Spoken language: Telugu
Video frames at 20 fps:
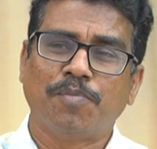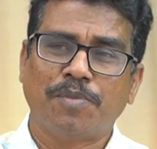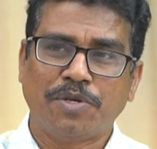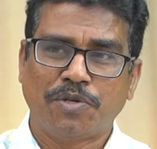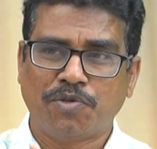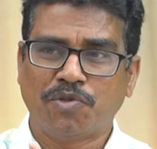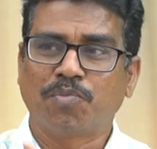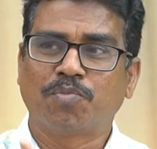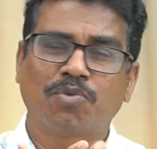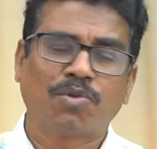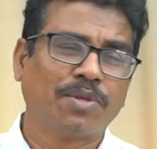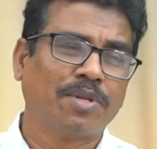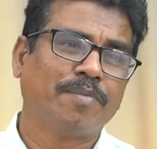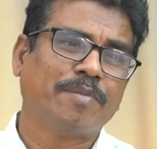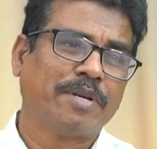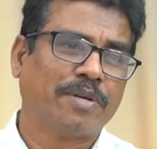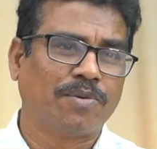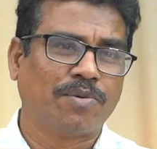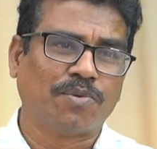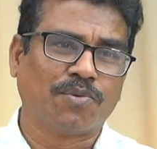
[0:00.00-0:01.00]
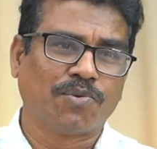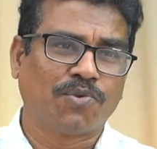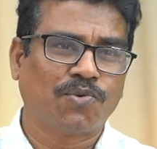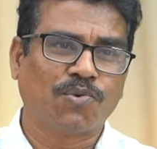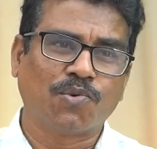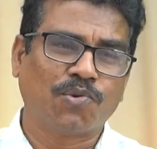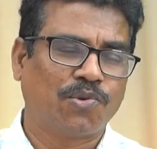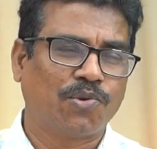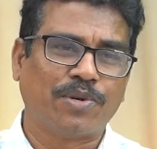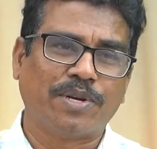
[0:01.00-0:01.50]
మీరు చెప్తుంది మనం
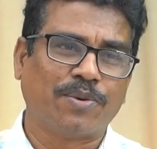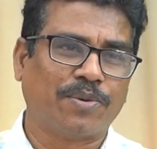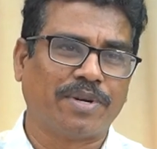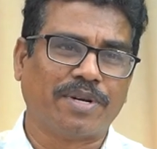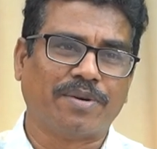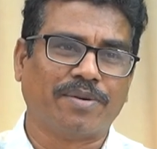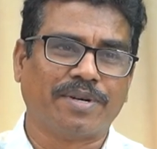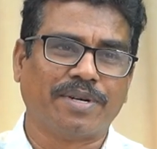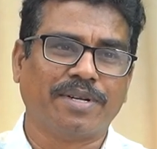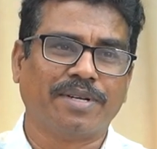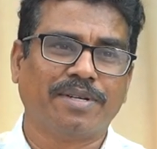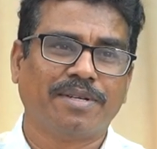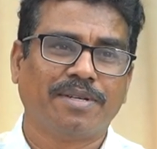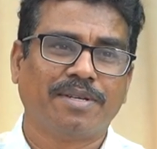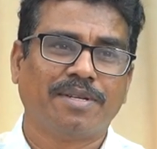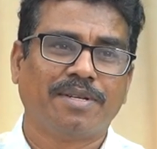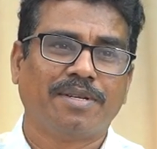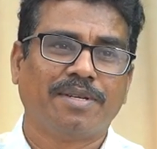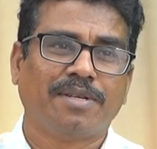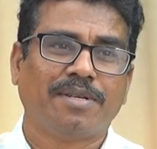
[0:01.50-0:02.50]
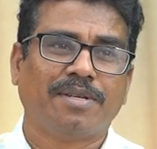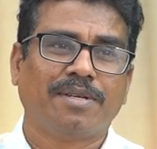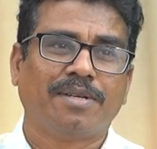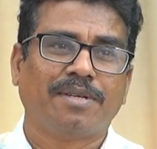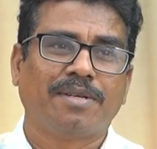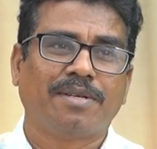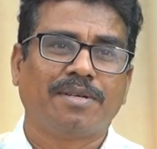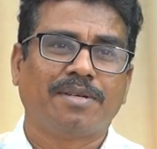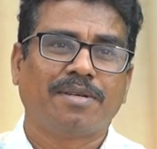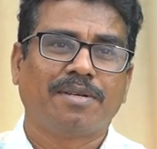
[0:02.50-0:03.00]
చూస్తూనే ఉన్నామండి
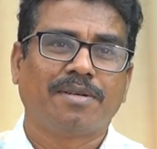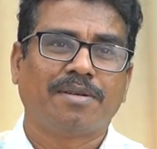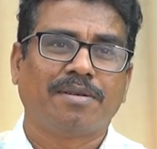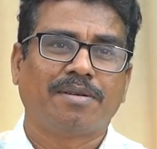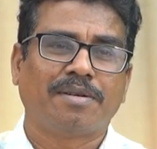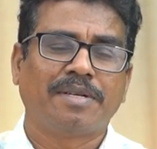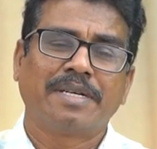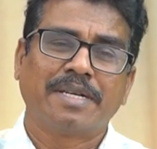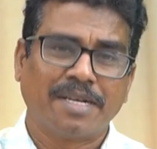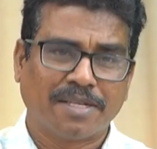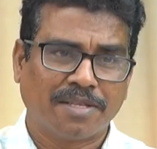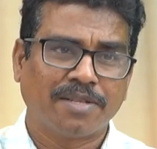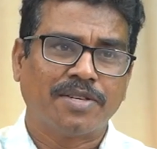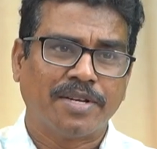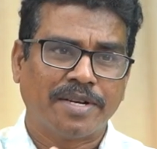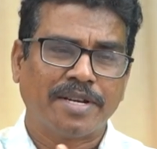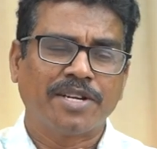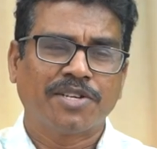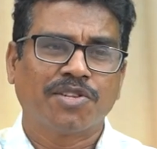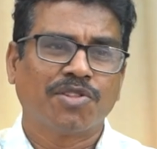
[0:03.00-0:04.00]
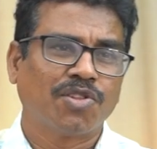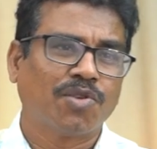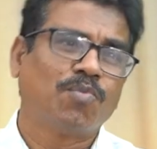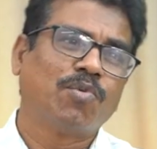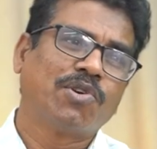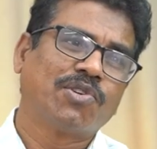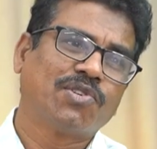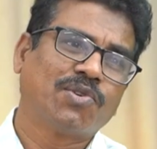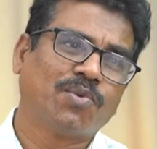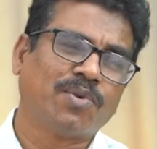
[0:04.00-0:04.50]
అంటే గత జనరేషన్తో
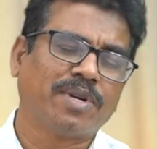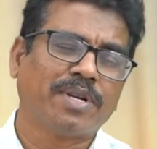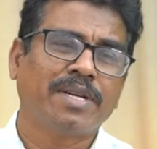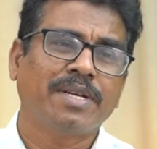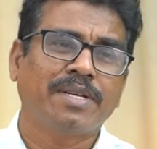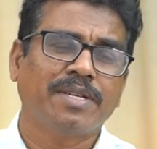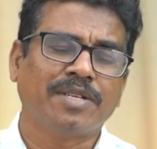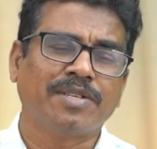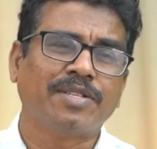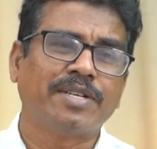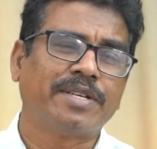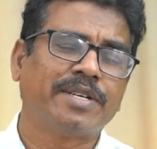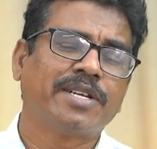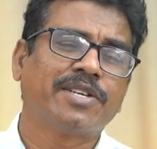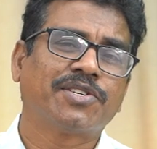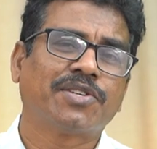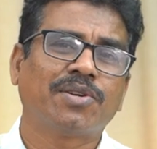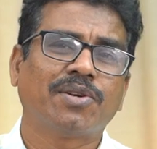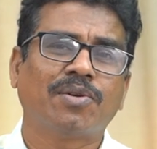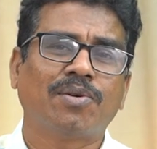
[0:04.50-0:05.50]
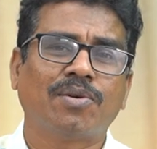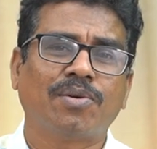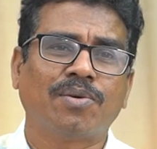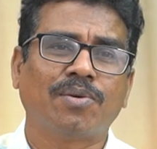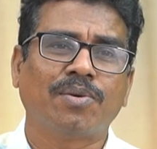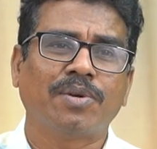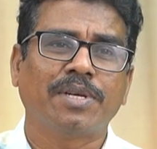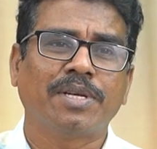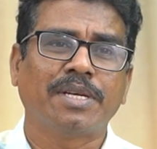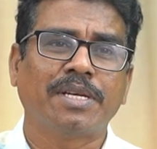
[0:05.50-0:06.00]
పోల్చుకుంటే ఈ జనరేషన్లో
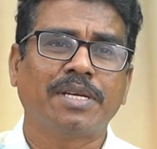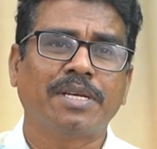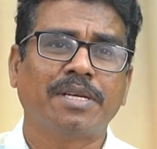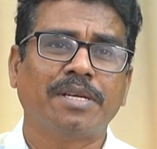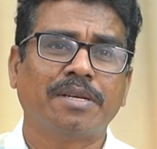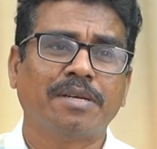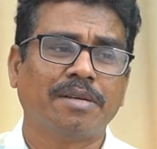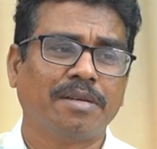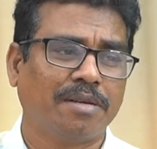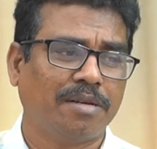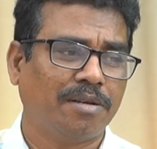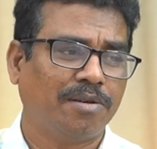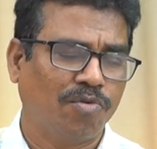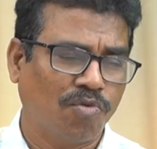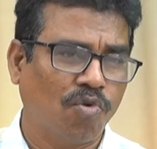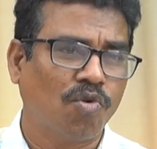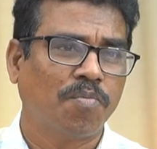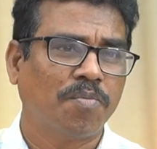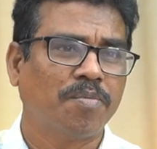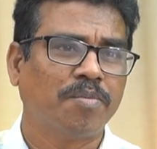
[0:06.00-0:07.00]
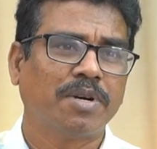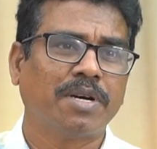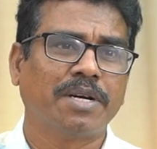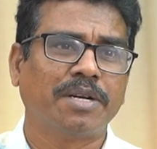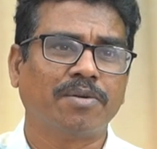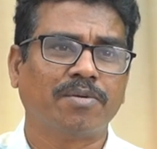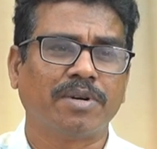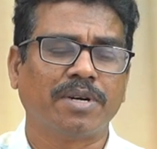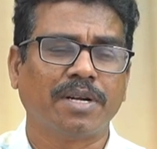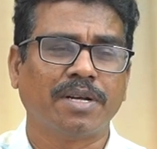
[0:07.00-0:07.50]
ఈ కోపం
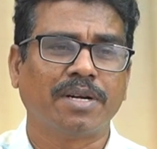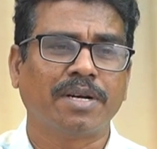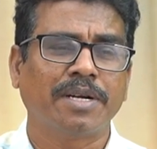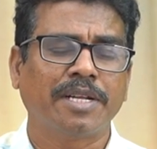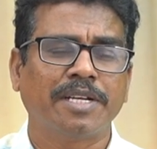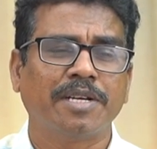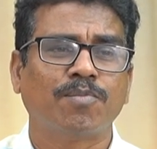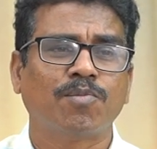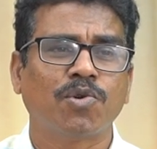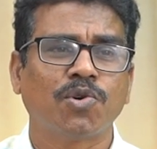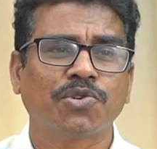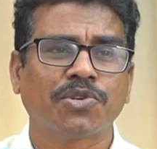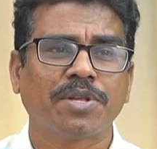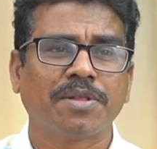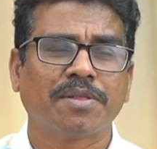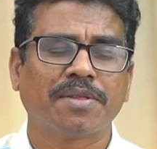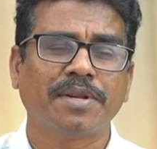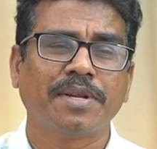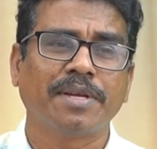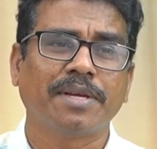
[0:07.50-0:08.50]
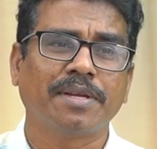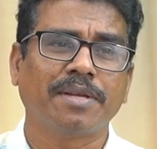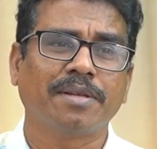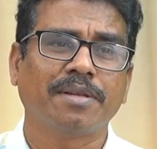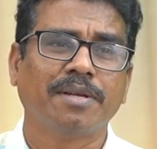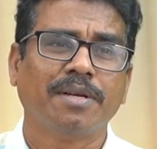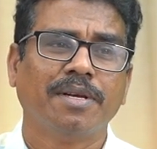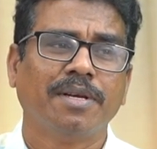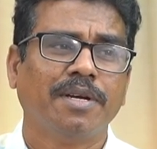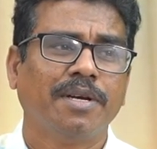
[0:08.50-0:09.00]
కానివ్వండి అంటే ఎమోషన్స్ని
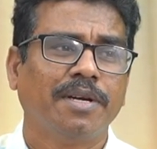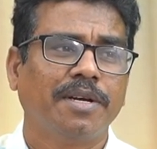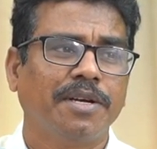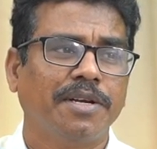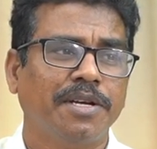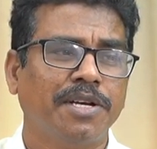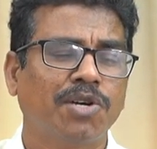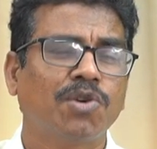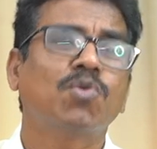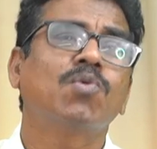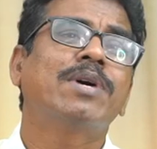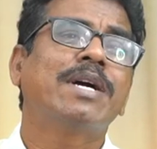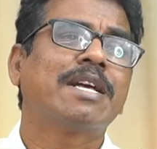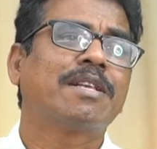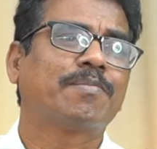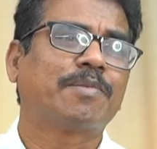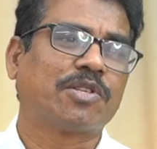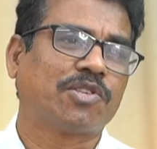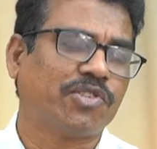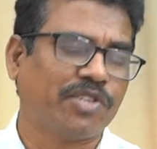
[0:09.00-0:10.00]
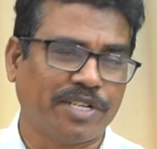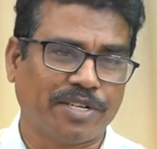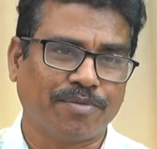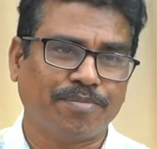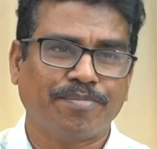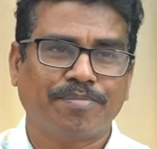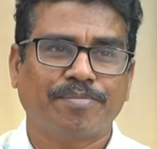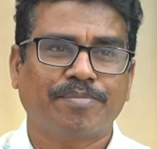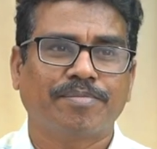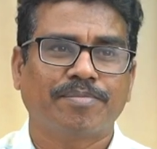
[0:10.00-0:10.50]
ఎక్కువగా ఎక్స్ప్రెస్ చేయటం